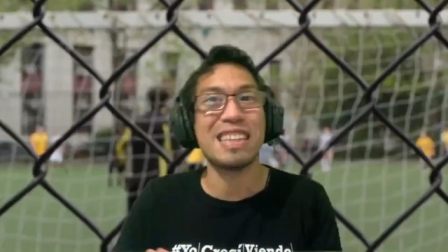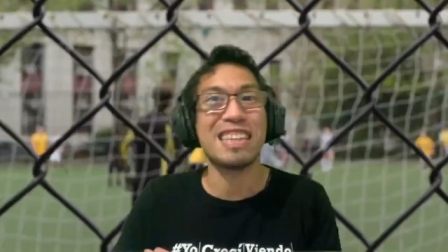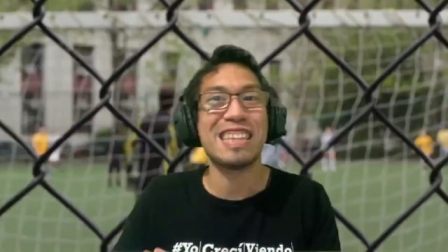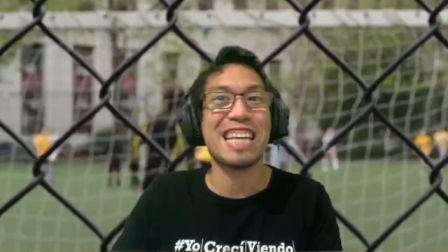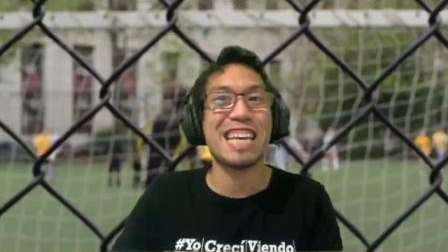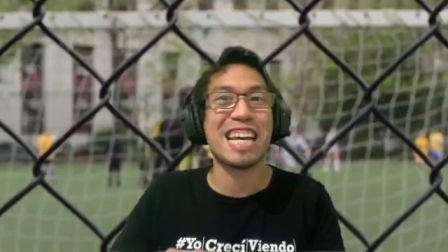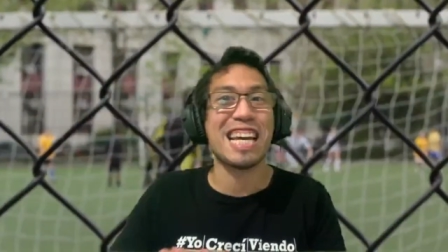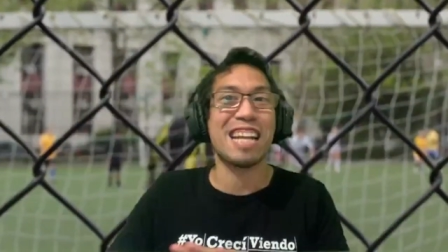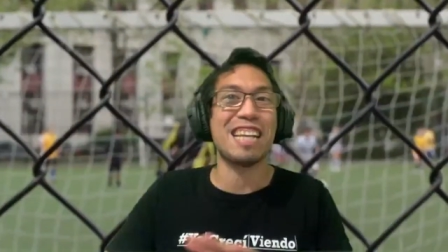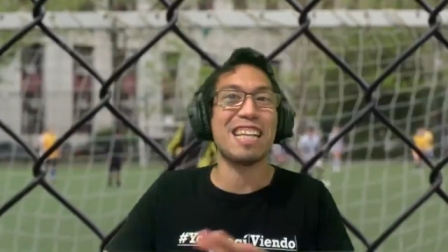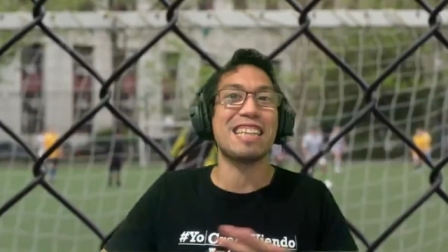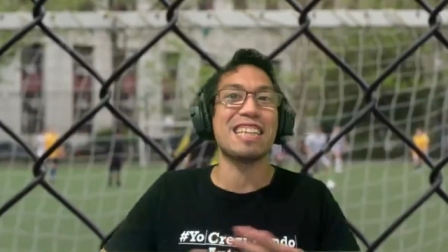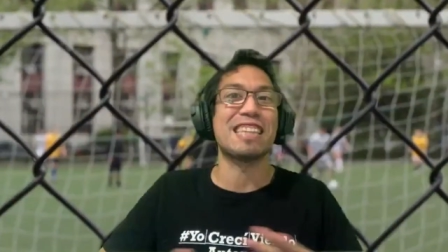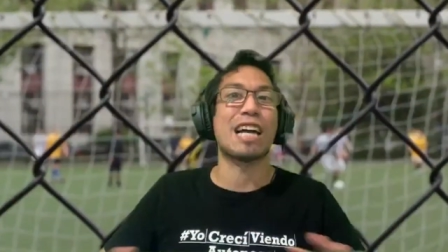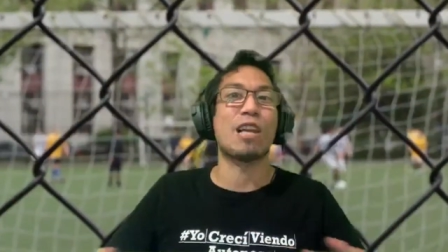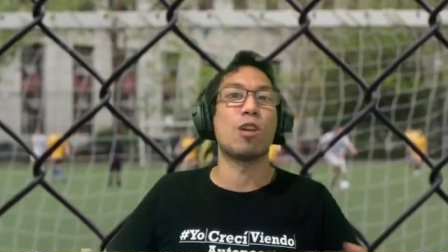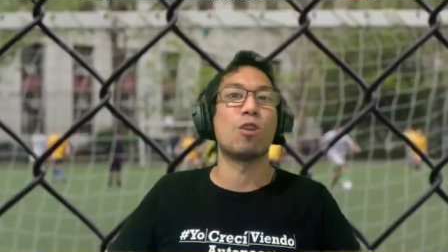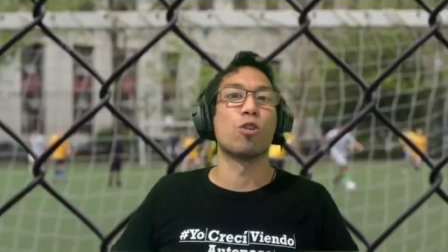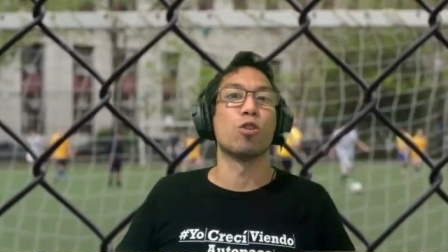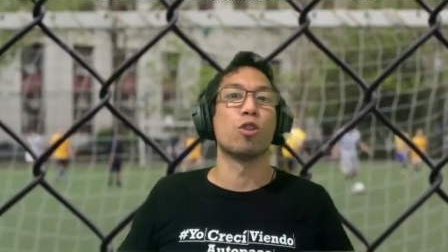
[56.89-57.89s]

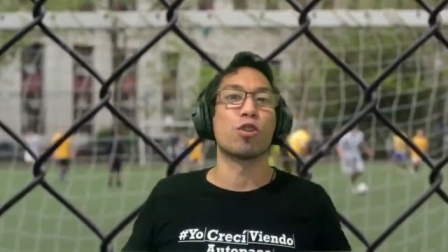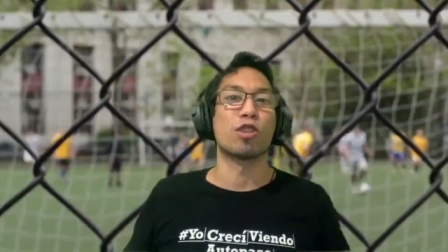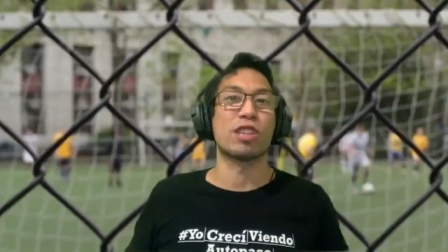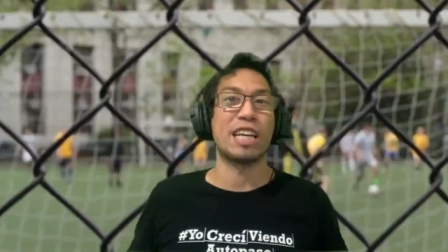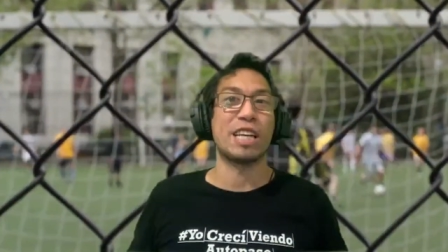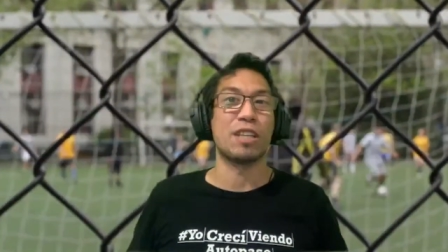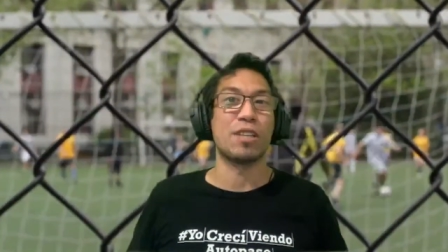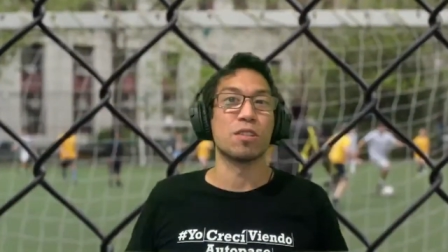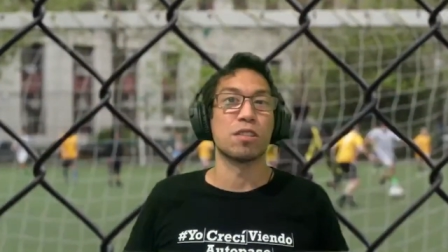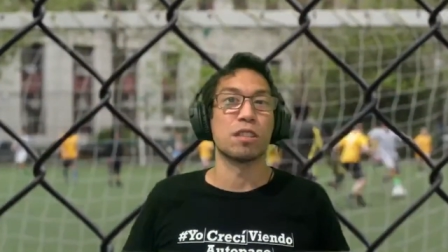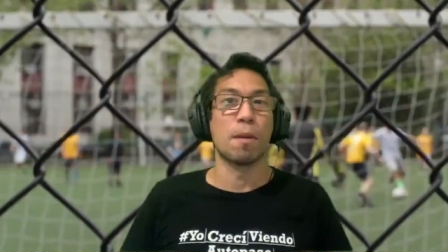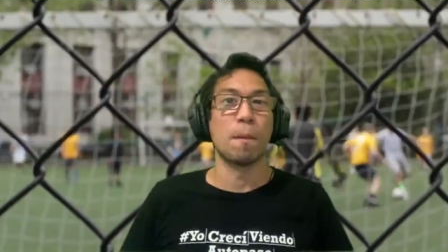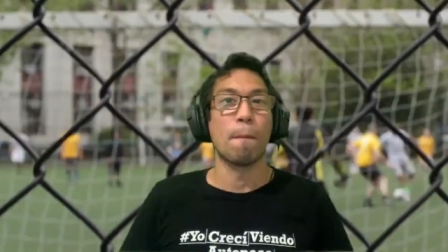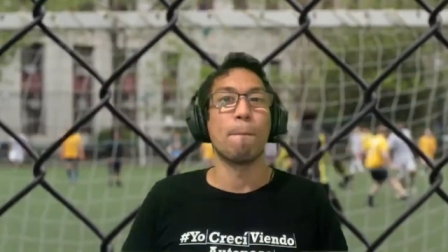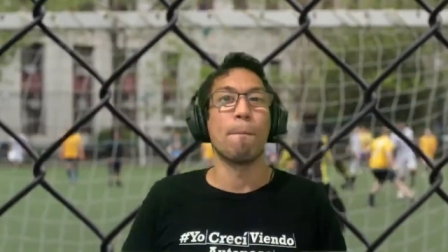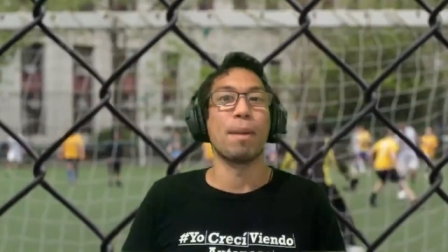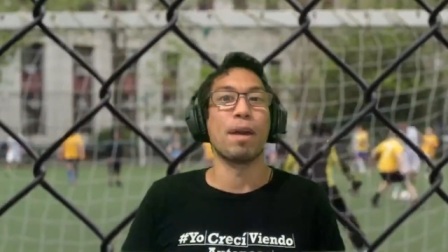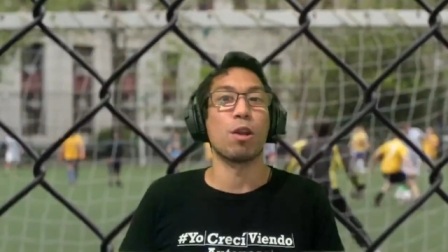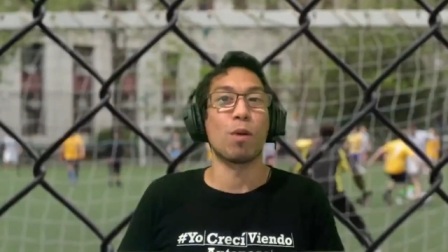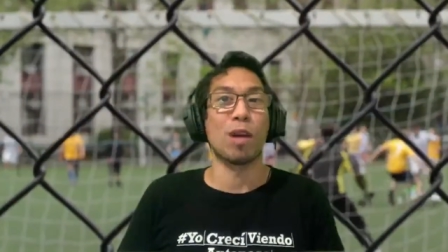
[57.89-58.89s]
tierrita a los norteños.
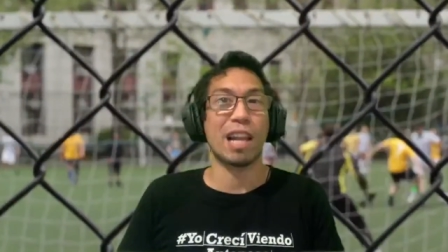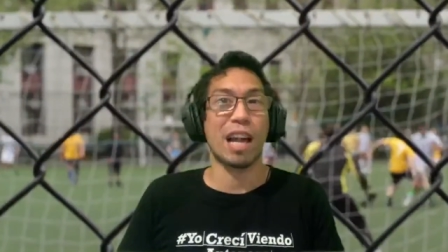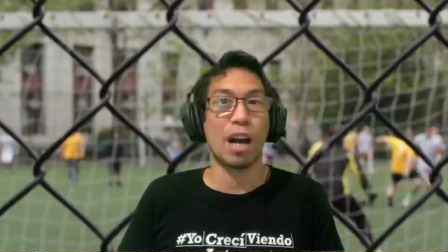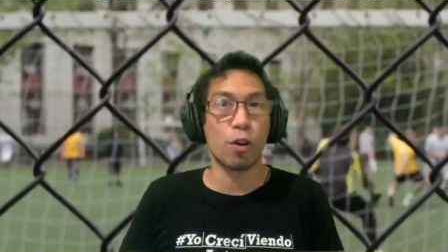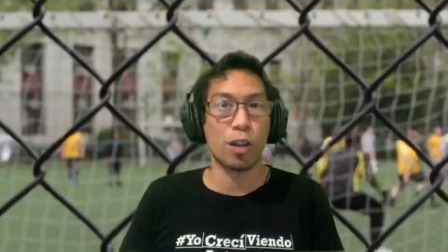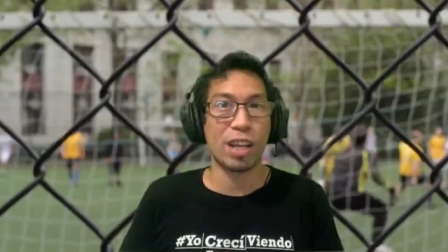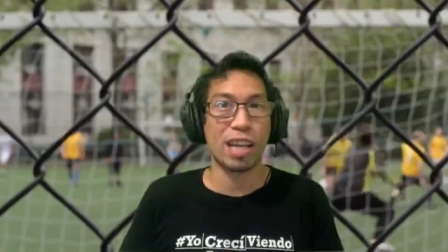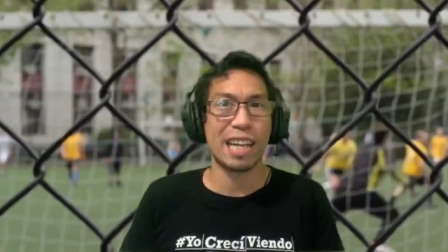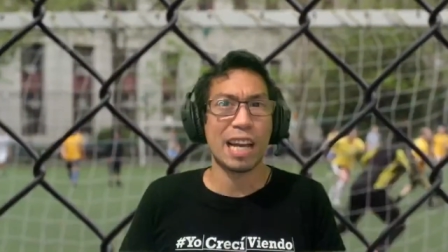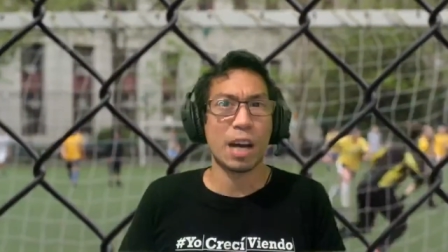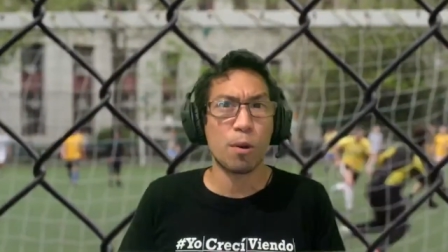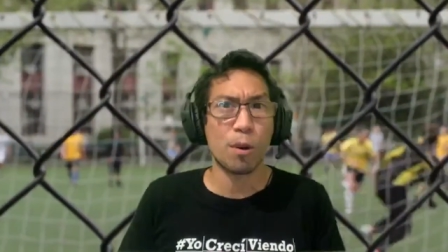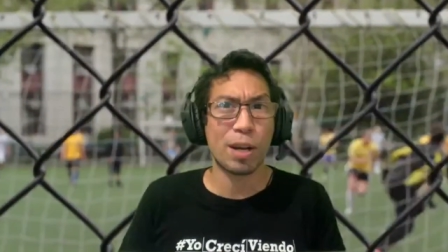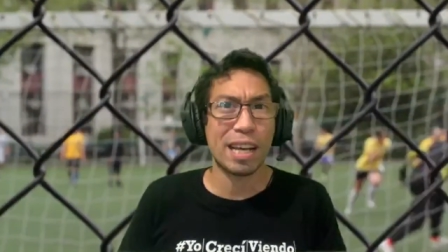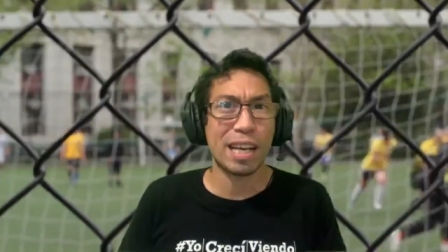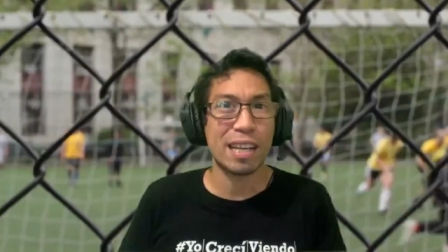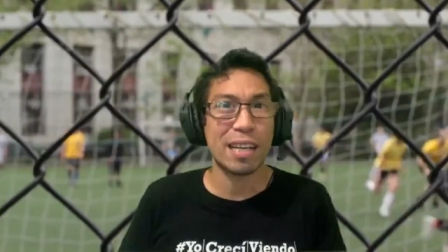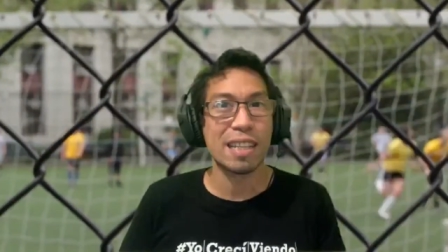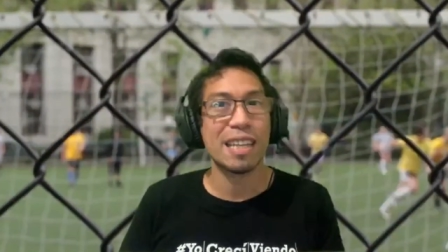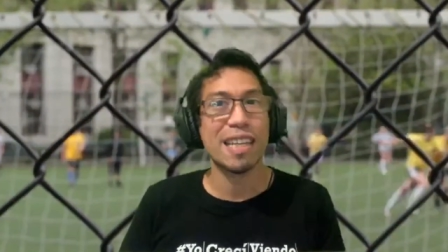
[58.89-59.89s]
Pero a la hora de la
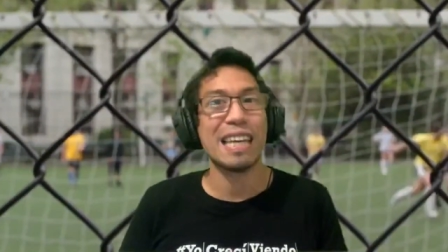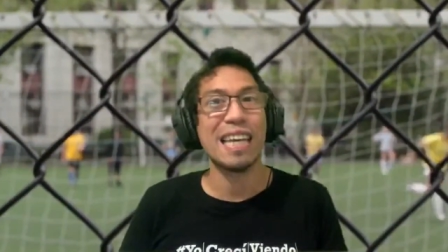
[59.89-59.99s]
hora,